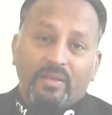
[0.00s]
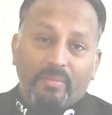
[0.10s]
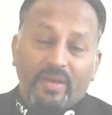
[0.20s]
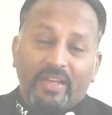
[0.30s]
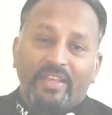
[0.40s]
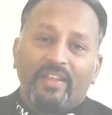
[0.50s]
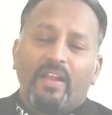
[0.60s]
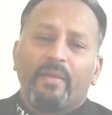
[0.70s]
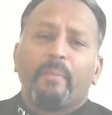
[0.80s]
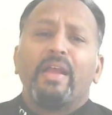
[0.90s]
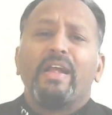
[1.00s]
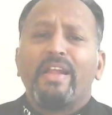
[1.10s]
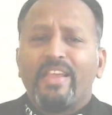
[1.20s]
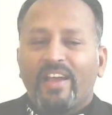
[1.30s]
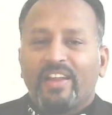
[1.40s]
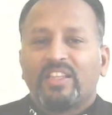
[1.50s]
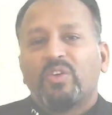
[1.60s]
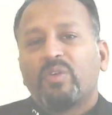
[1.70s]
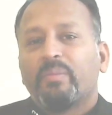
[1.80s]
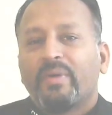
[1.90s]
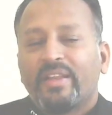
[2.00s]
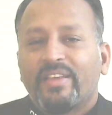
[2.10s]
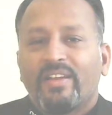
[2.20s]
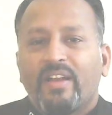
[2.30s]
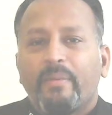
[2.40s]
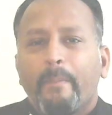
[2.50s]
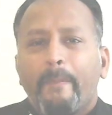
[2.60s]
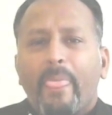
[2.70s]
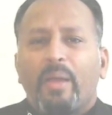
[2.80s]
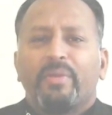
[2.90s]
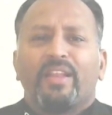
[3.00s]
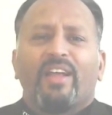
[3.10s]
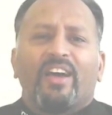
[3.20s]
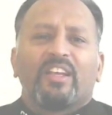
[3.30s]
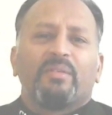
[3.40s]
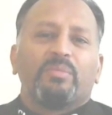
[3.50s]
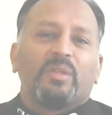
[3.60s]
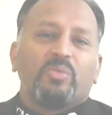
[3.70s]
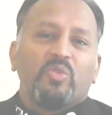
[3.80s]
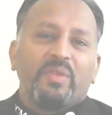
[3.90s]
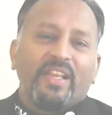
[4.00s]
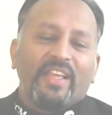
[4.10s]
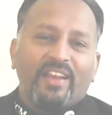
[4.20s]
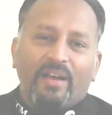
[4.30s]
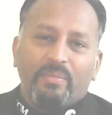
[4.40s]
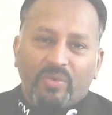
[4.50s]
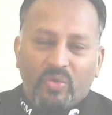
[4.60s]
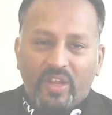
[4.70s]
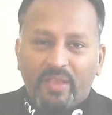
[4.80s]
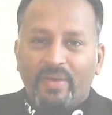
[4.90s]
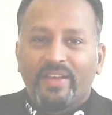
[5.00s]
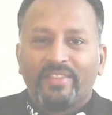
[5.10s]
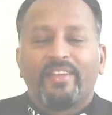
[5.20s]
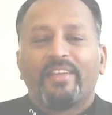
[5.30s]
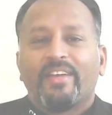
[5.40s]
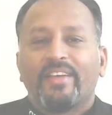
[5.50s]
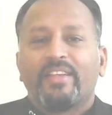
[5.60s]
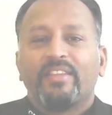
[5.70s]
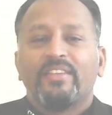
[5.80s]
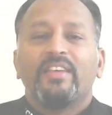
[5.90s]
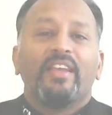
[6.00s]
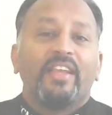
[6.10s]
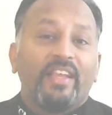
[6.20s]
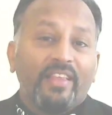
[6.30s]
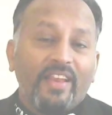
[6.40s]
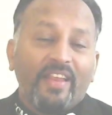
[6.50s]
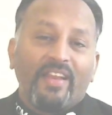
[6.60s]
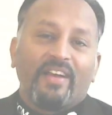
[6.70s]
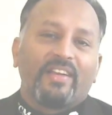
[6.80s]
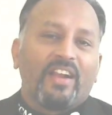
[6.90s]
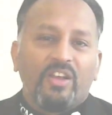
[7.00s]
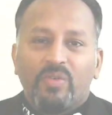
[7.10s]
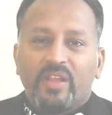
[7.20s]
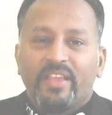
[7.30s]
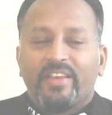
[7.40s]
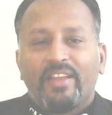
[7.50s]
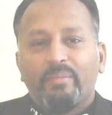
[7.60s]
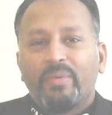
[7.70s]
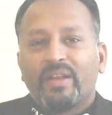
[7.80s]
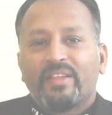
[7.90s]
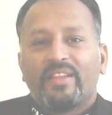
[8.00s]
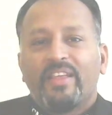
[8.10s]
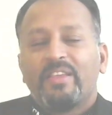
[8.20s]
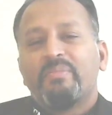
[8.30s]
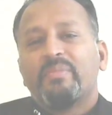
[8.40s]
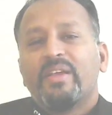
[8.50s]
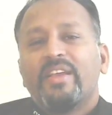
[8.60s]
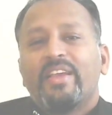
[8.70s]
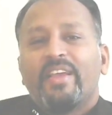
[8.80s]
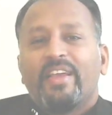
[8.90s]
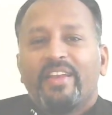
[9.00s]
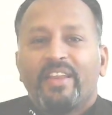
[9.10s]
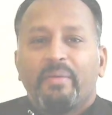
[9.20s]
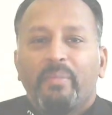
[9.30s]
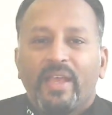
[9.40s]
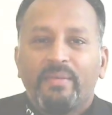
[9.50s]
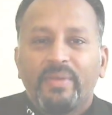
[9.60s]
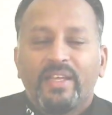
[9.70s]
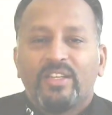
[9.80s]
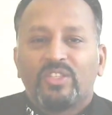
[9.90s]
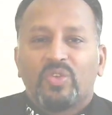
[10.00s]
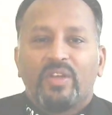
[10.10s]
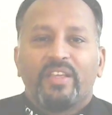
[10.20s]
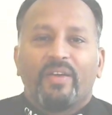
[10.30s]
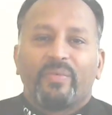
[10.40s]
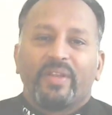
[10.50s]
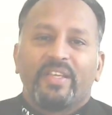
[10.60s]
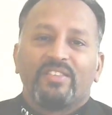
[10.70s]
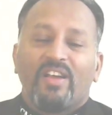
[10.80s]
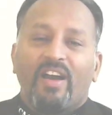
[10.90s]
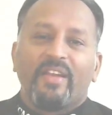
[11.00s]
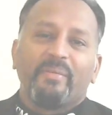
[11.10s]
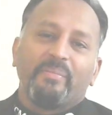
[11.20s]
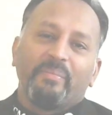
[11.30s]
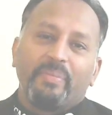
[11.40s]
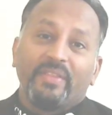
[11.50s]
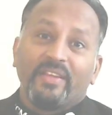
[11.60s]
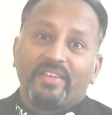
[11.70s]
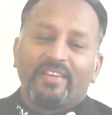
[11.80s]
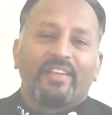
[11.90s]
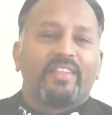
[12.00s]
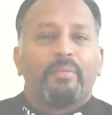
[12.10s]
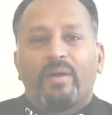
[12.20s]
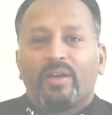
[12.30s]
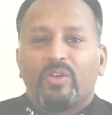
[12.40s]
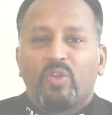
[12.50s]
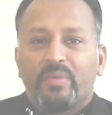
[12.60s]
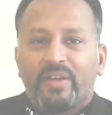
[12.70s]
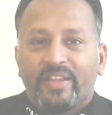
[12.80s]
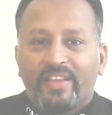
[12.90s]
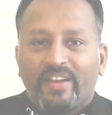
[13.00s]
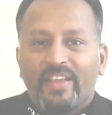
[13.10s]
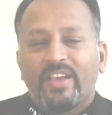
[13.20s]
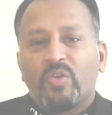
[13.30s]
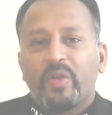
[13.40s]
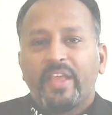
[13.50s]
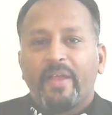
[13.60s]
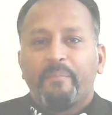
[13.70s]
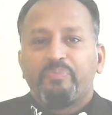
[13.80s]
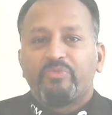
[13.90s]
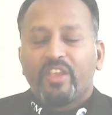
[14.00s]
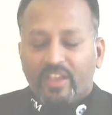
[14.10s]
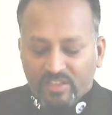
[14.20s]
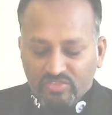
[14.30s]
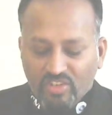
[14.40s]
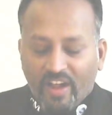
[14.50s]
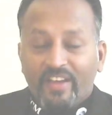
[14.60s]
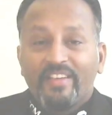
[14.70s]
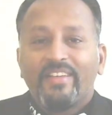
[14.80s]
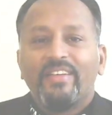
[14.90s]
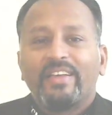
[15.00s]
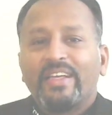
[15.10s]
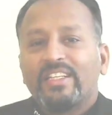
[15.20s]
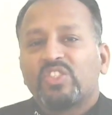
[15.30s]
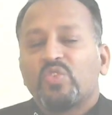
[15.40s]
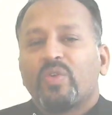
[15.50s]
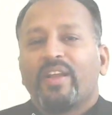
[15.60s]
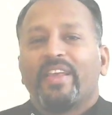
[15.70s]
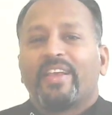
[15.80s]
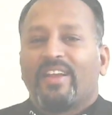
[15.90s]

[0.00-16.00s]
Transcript: மறைக்கிறான் ஏழையாக இருந்தவனும் மறைக்கிறான் அப்போ எல்லாருக்கும் இந்த பூமியிலே எல்லாம் ஒரே மாதிரி தானே நடக்கிறது இதிலே நான் கடவுளை நம்புகிறதுலையும் என்ன மேன்மை என்று சொல்லி அவனுடைய ஞானம் பிதட்டுகிறதை பார்க்குறோம் இன்றைக்கு அநேகருடைய ஞானங்கள் கிறிஸ்துவுக்களை